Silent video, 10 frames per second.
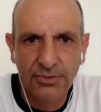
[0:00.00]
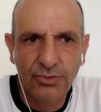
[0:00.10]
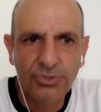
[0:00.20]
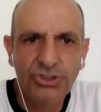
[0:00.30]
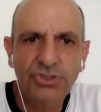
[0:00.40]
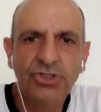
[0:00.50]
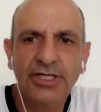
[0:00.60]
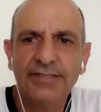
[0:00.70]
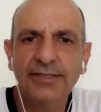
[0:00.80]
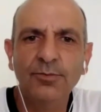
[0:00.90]
Un chico que
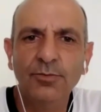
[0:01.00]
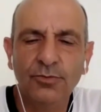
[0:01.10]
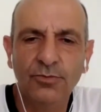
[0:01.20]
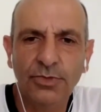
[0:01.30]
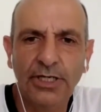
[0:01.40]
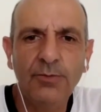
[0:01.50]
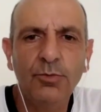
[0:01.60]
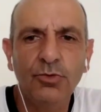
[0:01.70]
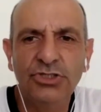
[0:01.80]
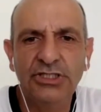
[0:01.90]
hace, que es
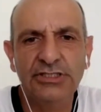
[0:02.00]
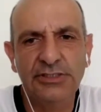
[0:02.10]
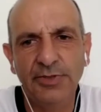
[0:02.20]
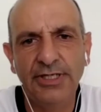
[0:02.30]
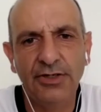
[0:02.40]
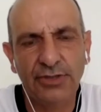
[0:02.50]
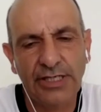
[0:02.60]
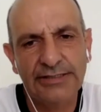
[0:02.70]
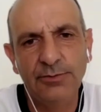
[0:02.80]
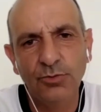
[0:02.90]
multidisciplinario, que
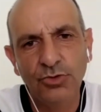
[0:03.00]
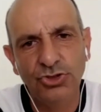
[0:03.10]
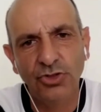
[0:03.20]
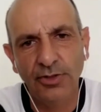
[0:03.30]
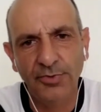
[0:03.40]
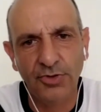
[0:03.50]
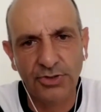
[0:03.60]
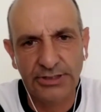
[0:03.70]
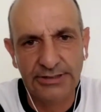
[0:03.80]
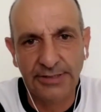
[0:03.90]
hace muchos
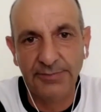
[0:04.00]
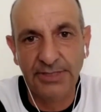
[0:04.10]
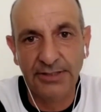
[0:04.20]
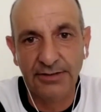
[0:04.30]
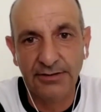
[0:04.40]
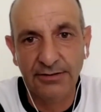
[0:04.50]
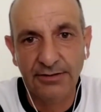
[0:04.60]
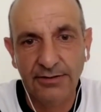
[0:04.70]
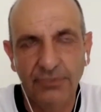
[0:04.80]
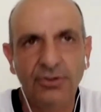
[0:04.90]
deportes también,
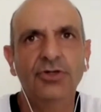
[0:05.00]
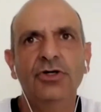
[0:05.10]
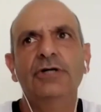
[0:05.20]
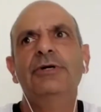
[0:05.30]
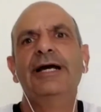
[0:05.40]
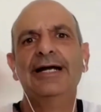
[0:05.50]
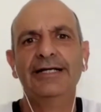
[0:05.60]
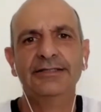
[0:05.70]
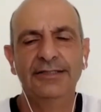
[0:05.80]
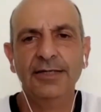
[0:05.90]
no digo una gran
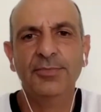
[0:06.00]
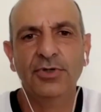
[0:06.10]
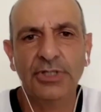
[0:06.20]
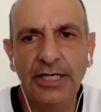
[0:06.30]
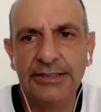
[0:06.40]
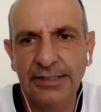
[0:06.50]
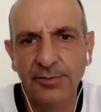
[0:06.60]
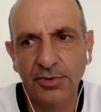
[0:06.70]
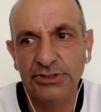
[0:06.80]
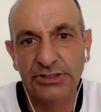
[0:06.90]
cantidad, pero que hace
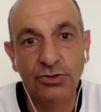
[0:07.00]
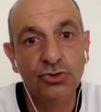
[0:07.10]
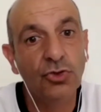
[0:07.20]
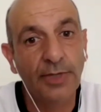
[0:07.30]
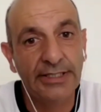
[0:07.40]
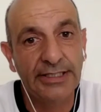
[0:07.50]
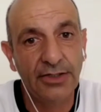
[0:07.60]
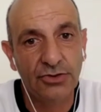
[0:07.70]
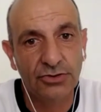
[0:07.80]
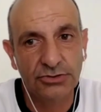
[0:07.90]
deportes incluso
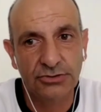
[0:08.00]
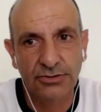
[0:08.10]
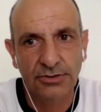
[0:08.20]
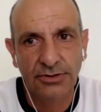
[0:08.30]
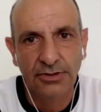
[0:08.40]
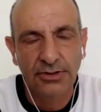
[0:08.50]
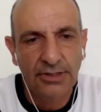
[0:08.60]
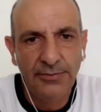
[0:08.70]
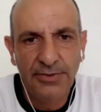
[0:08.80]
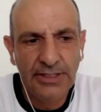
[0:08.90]
variados,
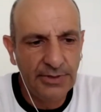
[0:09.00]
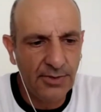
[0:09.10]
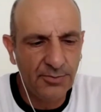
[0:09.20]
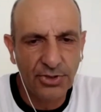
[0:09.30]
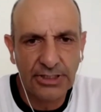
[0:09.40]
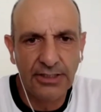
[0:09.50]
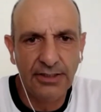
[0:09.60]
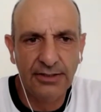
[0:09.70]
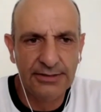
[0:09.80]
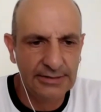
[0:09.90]
le viene bien,
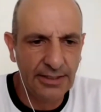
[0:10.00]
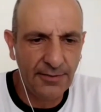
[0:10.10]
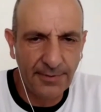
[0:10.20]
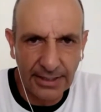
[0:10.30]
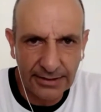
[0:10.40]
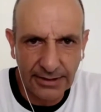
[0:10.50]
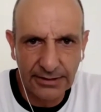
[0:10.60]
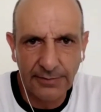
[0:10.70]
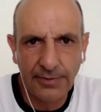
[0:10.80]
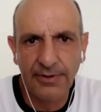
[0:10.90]
porque si es básquet,
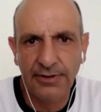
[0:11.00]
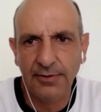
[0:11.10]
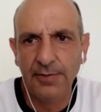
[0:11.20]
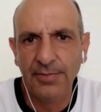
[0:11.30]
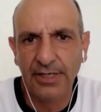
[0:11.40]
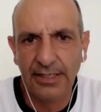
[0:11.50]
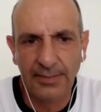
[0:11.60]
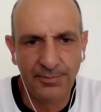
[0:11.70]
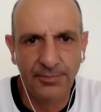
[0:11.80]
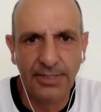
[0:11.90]
le va a venir bien
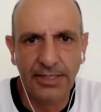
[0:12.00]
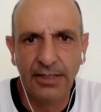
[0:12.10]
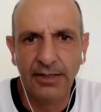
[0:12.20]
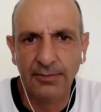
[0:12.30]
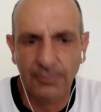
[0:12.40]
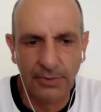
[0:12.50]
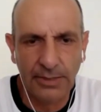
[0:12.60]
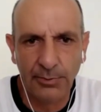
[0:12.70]
para, la,